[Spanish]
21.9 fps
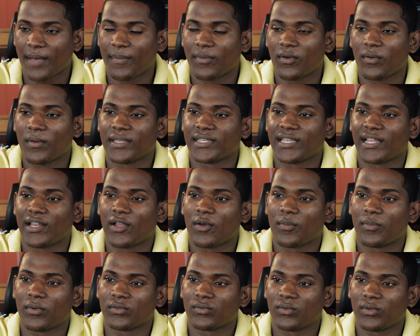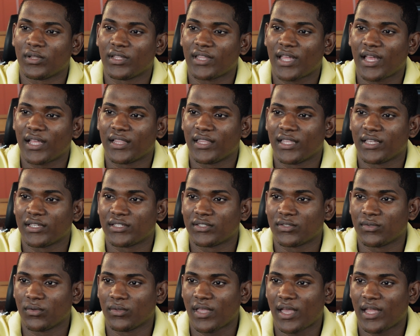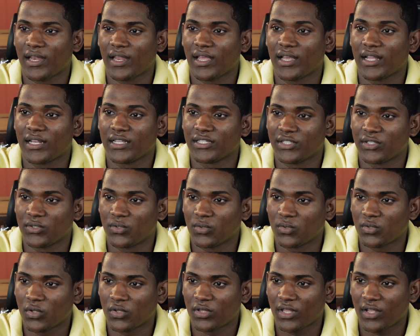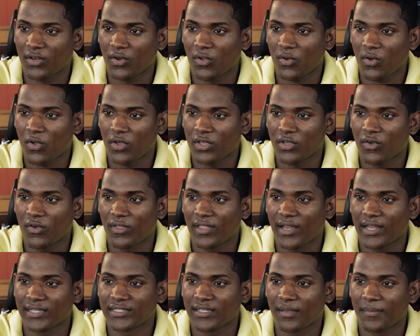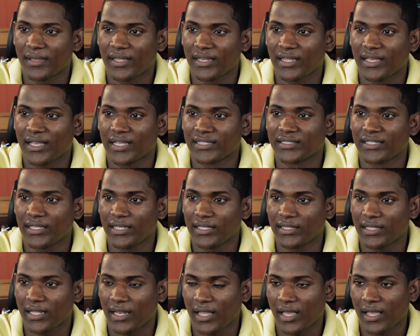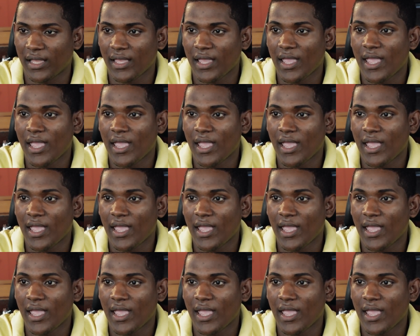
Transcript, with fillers: aprovechen la oportunidad de estudiar en el Instituto Tecnológico de las Américas ITLA,